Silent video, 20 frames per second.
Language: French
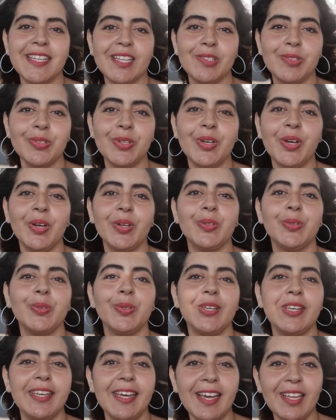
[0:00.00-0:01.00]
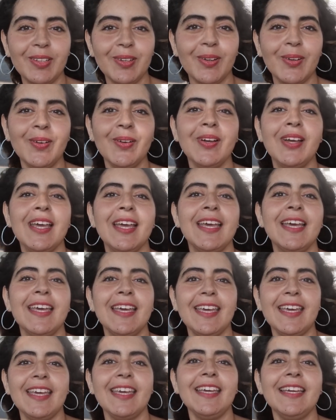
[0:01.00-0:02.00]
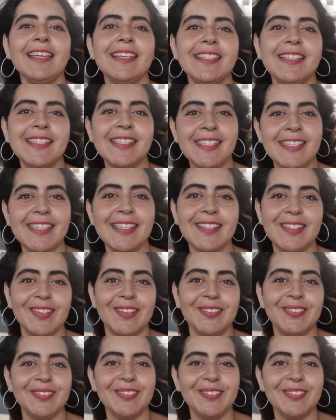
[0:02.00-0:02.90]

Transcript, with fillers: ses sœurs de 4 ans et 6 ans.